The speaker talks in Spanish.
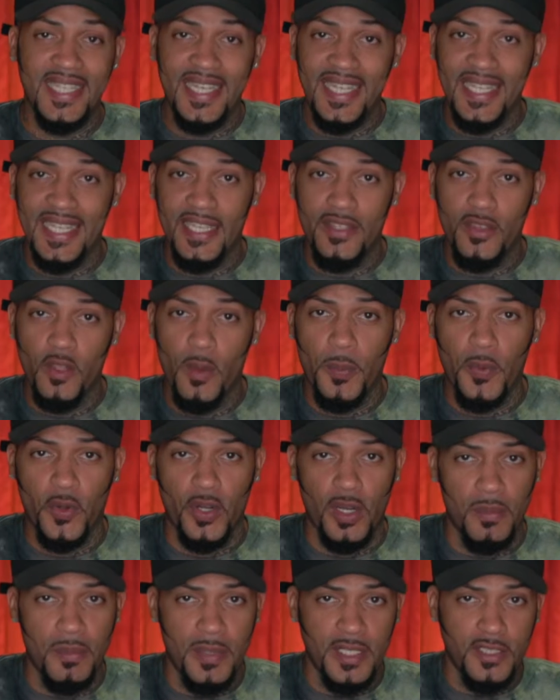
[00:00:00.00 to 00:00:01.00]
Dirigido
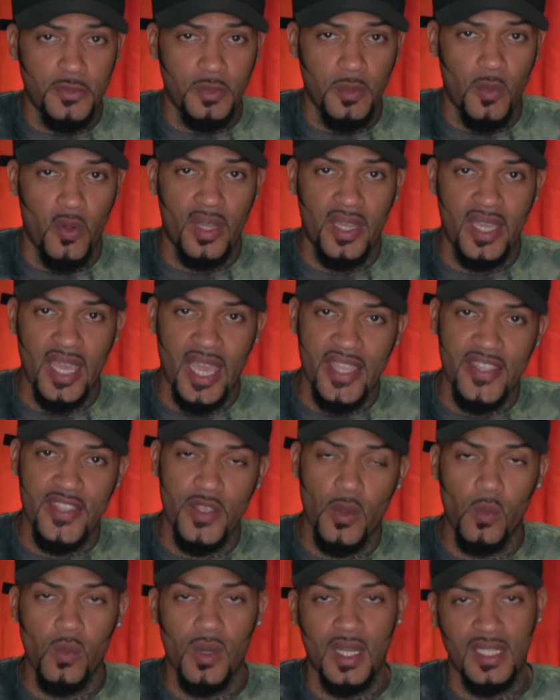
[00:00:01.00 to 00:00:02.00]
por el mismo
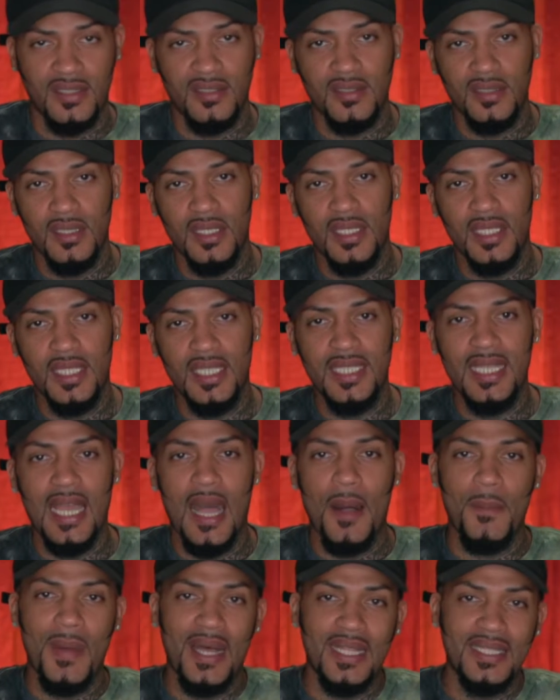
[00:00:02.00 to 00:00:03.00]
Kanye West y
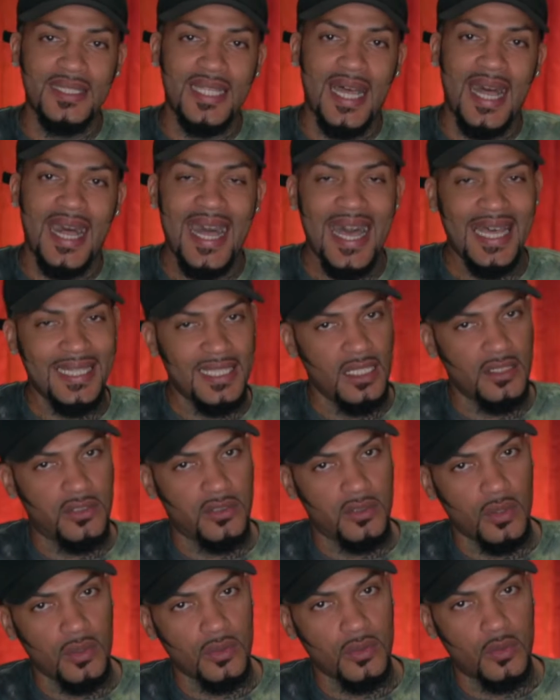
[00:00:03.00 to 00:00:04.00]
Amanda
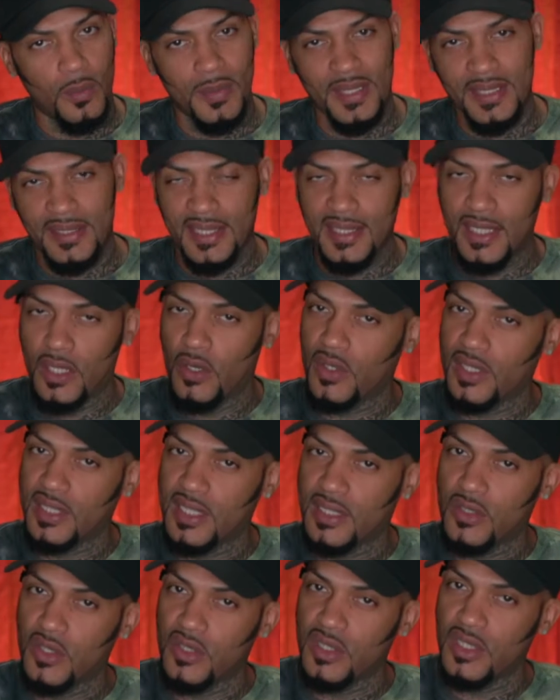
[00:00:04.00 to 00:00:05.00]
Adelson, ¿tú me entiendes lo que
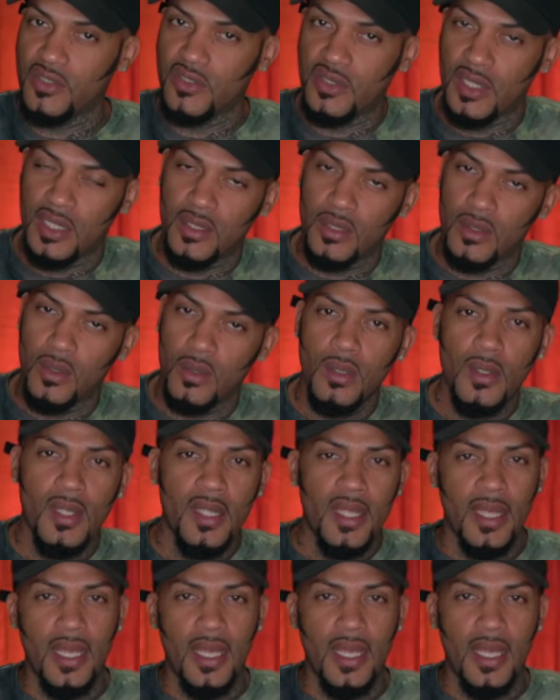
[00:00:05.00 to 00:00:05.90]
te estoy diciendo?